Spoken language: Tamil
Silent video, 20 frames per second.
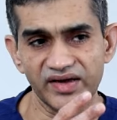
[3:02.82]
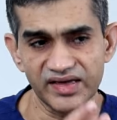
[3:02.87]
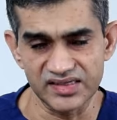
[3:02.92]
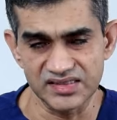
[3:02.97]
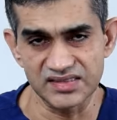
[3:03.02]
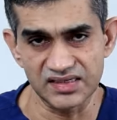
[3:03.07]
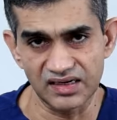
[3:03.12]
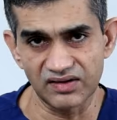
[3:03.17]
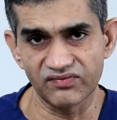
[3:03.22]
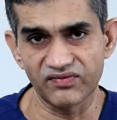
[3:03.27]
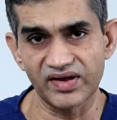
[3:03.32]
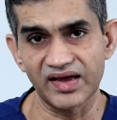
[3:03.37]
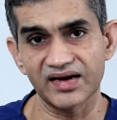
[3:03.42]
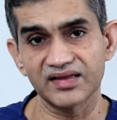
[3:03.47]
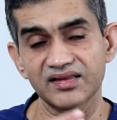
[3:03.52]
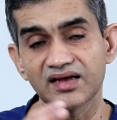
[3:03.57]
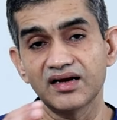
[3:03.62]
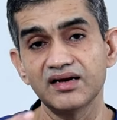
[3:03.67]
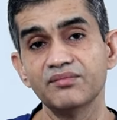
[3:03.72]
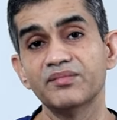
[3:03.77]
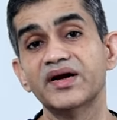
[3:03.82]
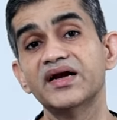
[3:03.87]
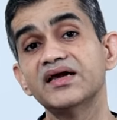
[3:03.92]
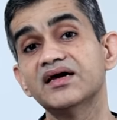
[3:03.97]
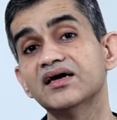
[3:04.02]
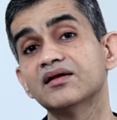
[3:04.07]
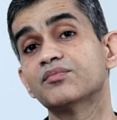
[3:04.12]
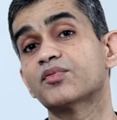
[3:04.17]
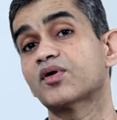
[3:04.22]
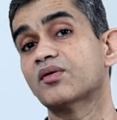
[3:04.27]
வயசில் வேறு ஏதாவது
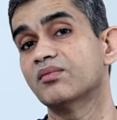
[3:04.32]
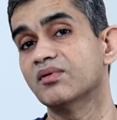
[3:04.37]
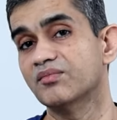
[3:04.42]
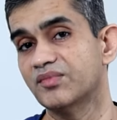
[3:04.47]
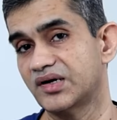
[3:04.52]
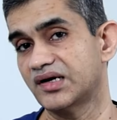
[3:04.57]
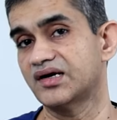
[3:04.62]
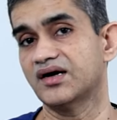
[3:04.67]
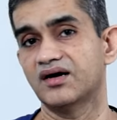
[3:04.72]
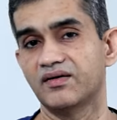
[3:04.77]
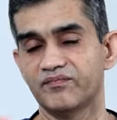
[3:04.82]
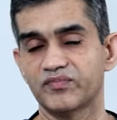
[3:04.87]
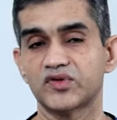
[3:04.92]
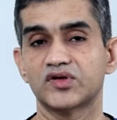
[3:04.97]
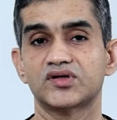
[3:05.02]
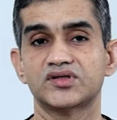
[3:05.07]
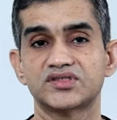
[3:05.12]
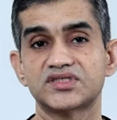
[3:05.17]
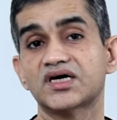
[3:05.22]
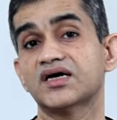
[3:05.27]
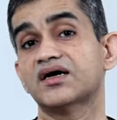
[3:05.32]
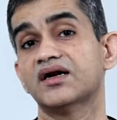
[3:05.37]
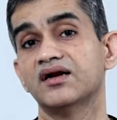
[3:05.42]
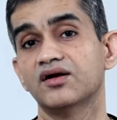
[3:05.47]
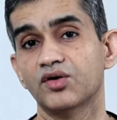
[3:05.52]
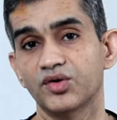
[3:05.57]
மெடிக்கல் ப்ராப்ளம் இருக்கா சக்கரை